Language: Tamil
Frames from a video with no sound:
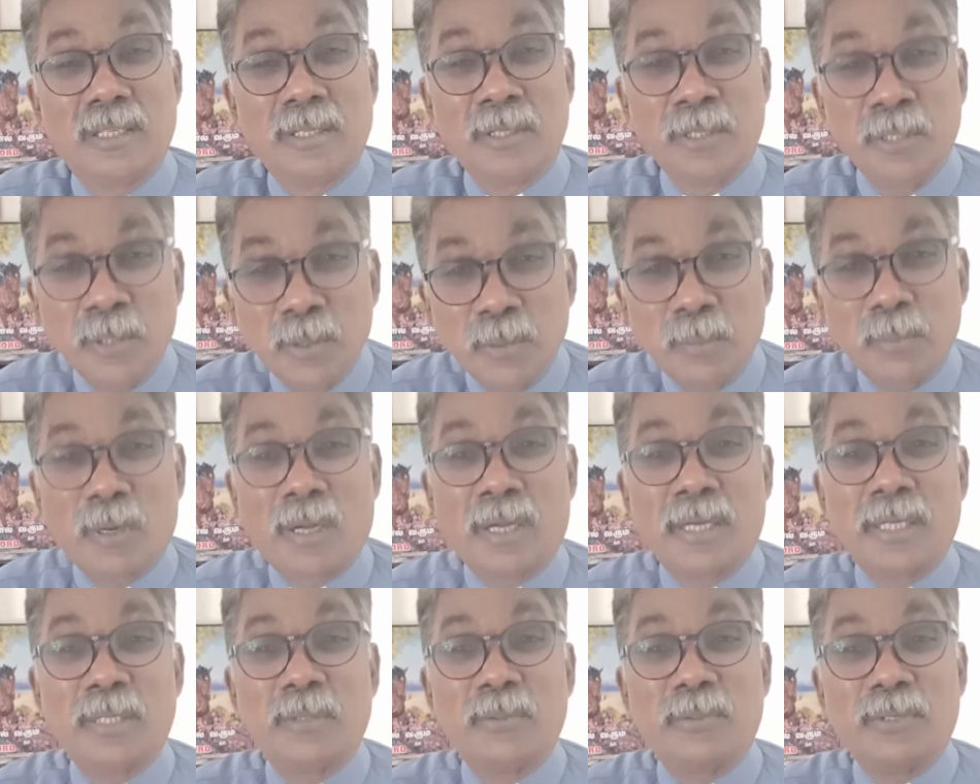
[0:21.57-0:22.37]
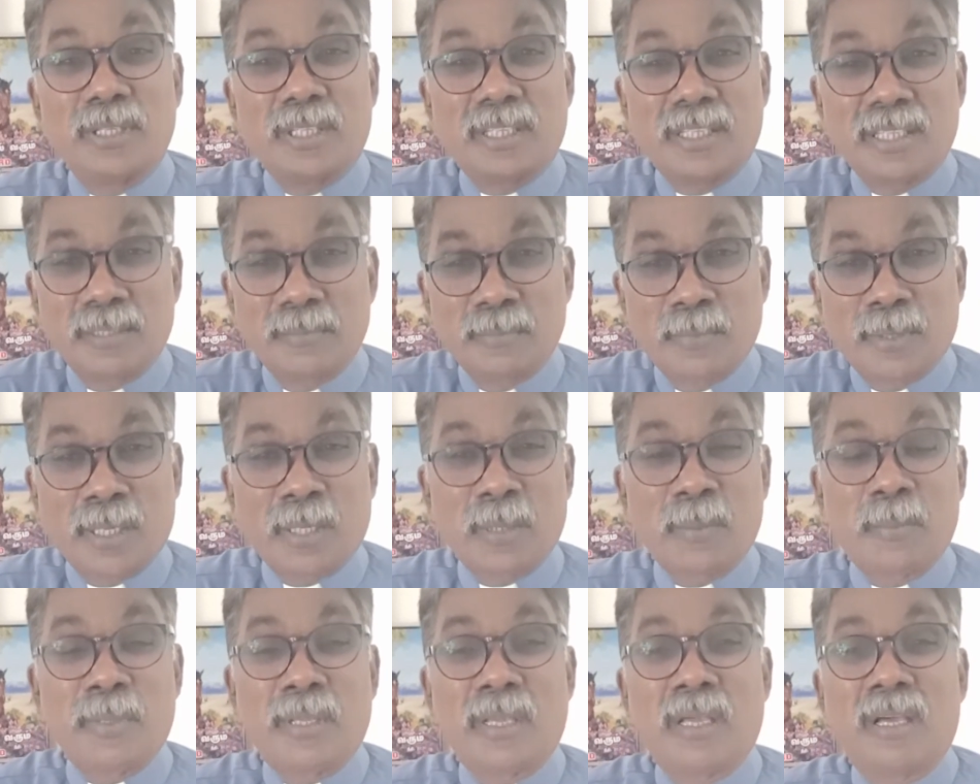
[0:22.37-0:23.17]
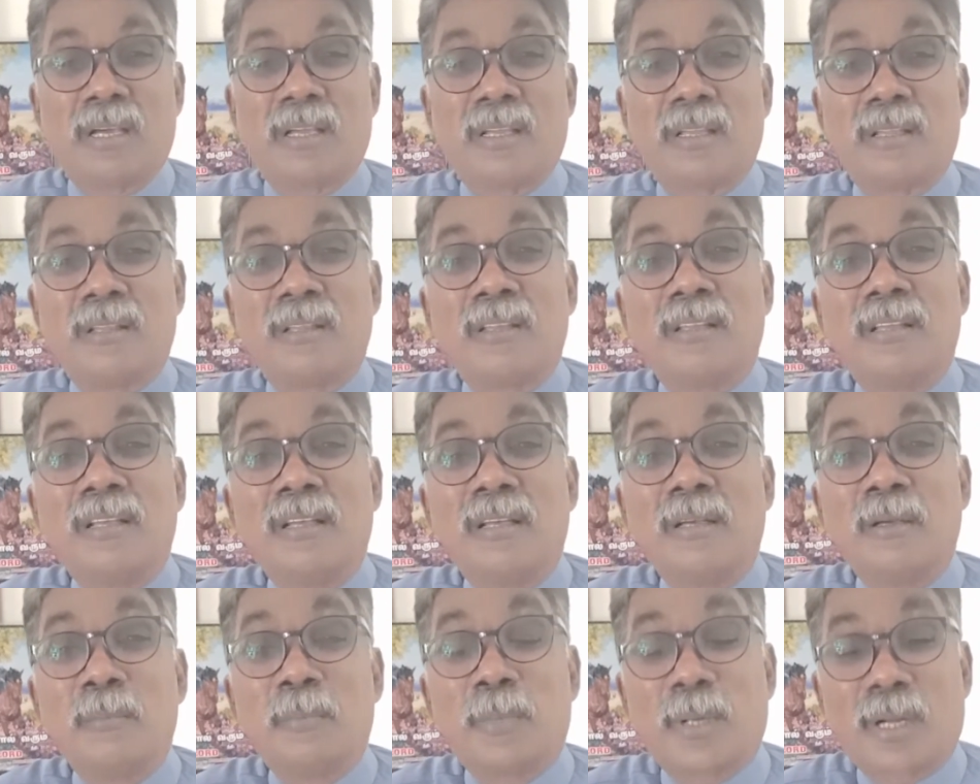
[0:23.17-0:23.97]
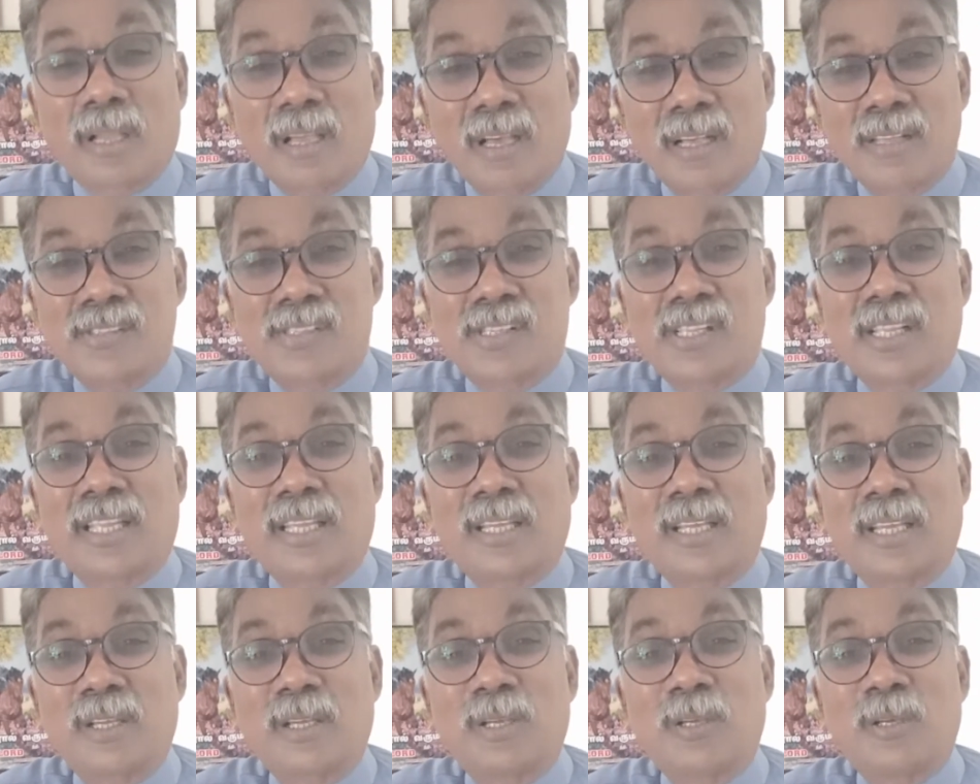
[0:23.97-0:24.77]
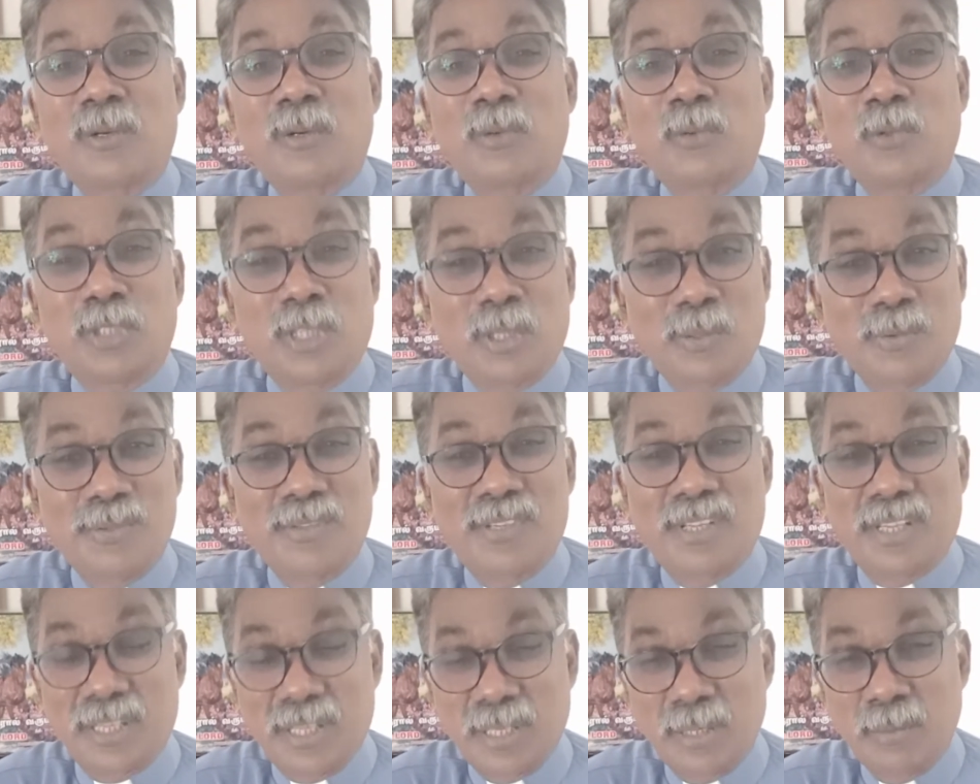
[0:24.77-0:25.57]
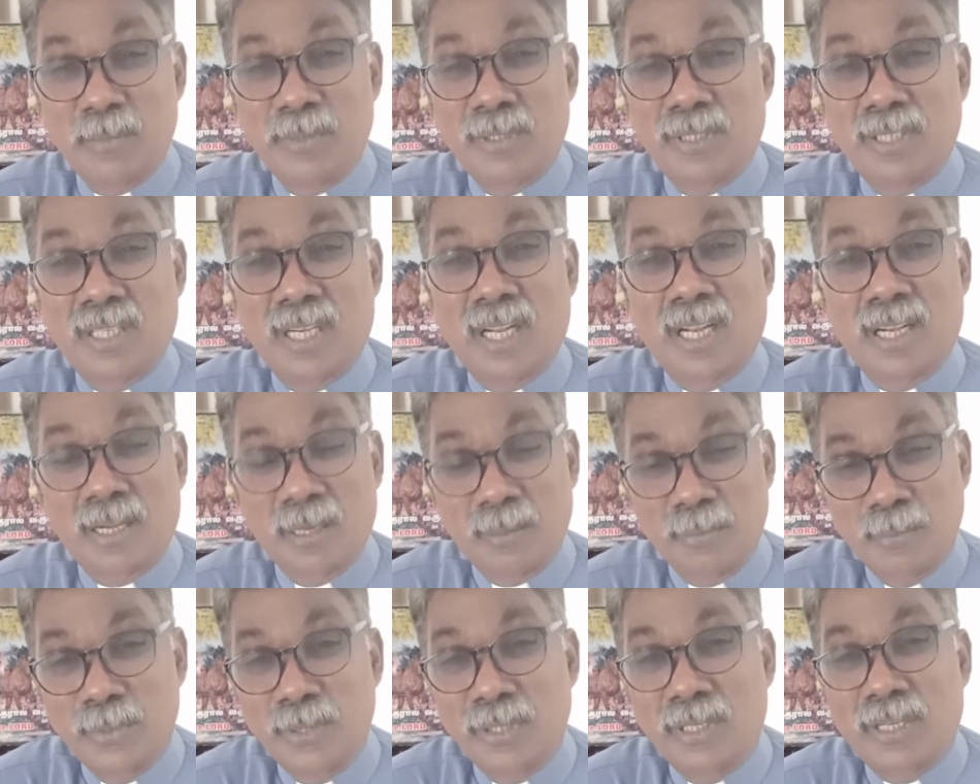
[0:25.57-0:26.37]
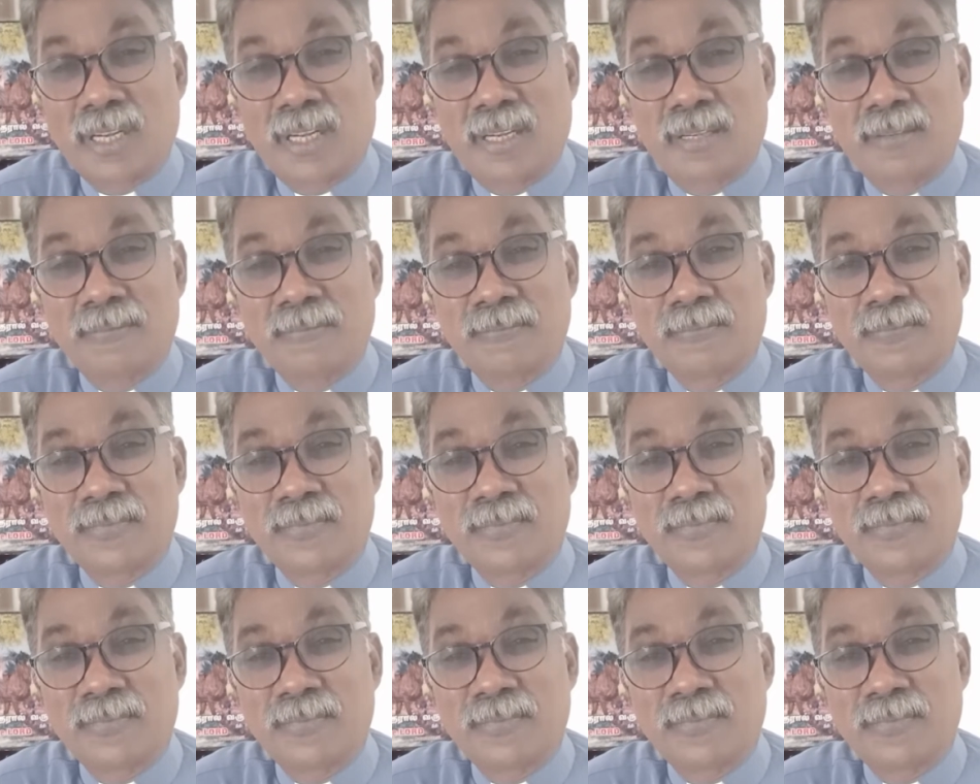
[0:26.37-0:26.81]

இன்னும் ஆண்டவருக்கு மகிமையாய் பிரகாசிக்க உதவி செய்யும் என்று நான் நம்புகிறேன்